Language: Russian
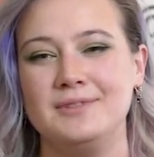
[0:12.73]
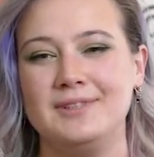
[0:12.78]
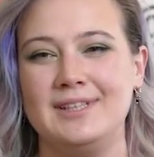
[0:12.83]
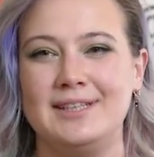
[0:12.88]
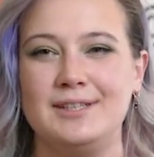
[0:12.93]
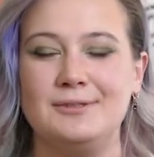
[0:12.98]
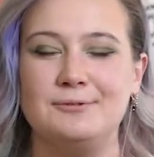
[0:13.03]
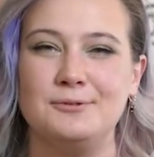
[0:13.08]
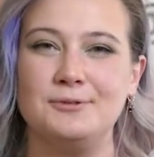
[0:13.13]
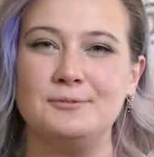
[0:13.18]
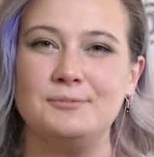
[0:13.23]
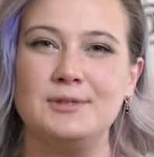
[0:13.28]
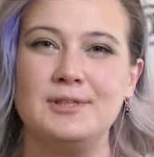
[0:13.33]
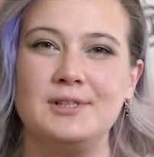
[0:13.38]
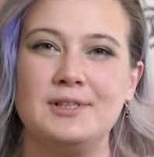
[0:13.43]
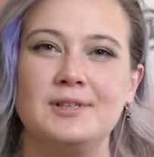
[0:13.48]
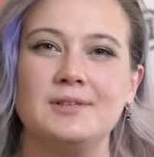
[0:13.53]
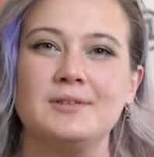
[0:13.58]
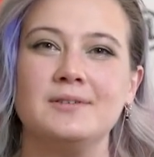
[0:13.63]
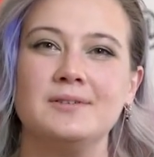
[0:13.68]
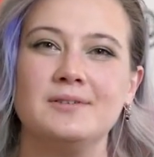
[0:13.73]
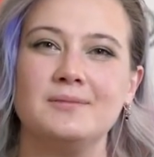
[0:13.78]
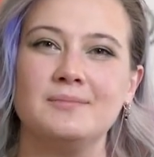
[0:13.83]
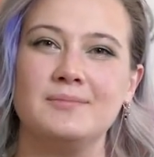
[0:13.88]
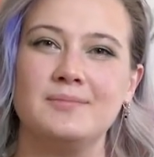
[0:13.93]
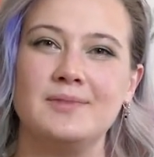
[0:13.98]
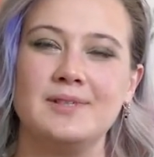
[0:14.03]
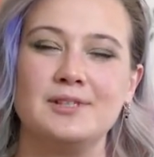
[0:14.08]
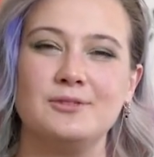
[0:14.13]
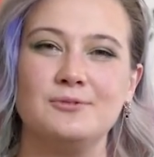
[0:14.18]
Я успела
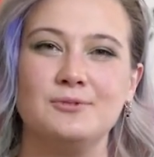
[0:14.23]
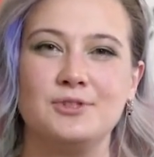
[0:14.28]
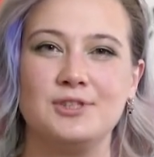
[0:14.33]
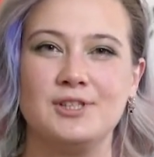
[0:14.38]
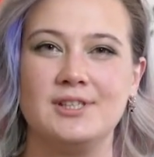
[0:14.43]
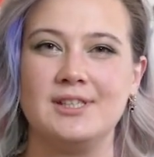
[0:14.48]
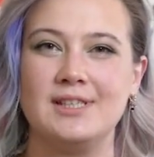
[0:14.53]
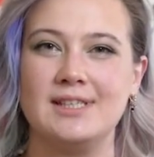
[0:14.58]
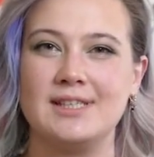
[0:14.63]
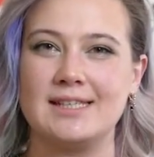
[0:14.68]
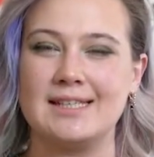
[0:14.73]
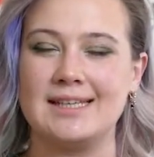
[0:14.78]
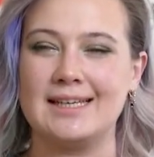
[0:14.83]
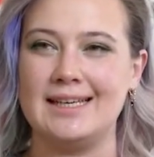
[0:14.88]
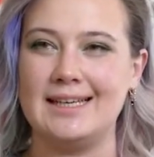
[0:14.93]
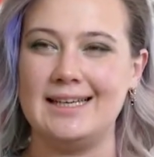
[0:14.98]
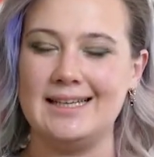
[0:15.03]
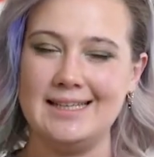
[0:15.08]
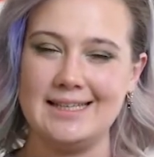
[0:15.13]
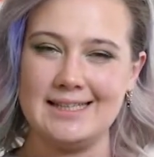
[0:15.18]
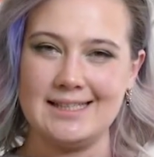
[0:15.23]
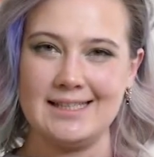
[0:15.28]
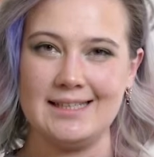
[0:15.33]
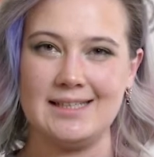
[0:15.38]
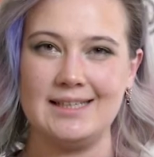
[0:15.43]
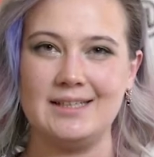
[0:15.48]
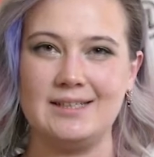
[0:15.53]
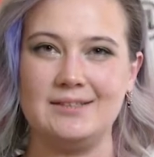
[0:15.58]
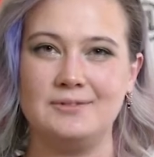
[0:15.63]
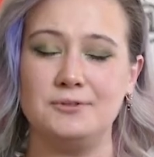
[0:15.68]
послушать несколько
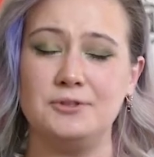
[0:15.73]
лекций.